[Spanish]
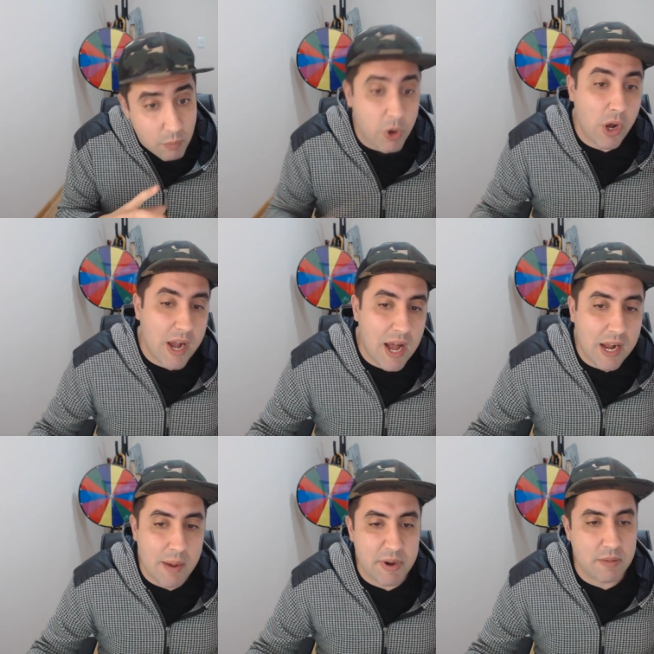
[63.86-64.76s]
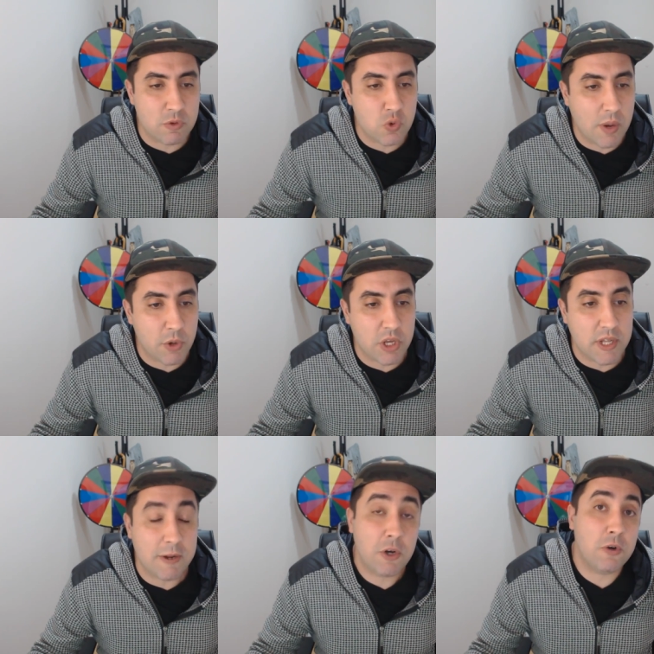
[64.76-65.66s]
Bueno, acá, acá perdimos una
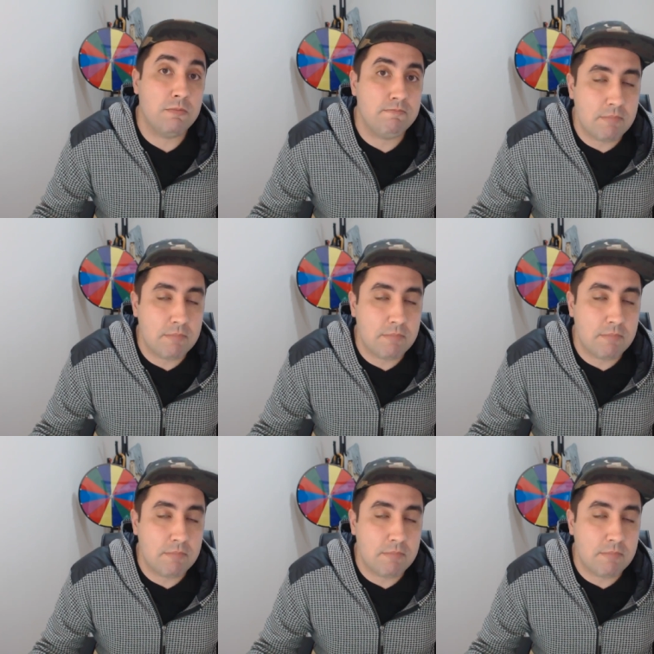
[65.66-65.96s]
monedita, ¿no?